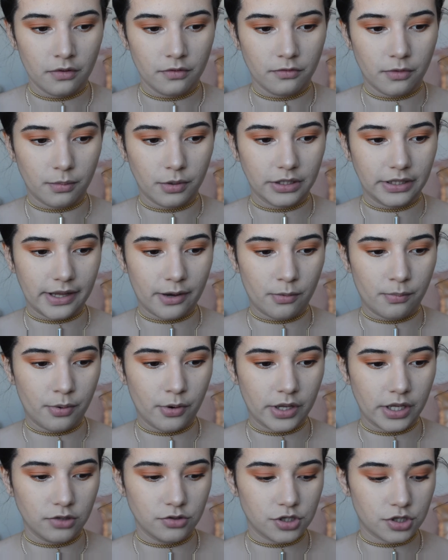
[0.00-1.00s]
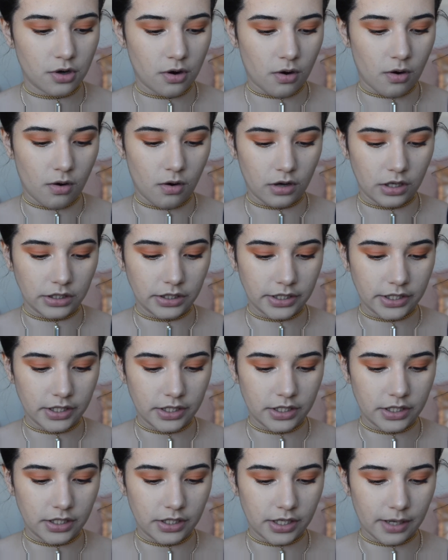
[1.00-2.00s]
Vou botar um pouquinho de cola
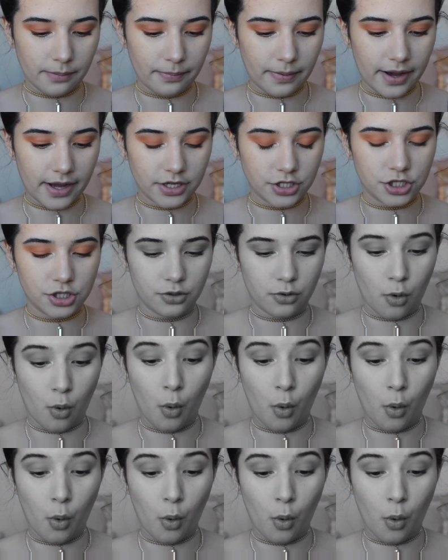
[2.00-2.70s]
aqui na parte...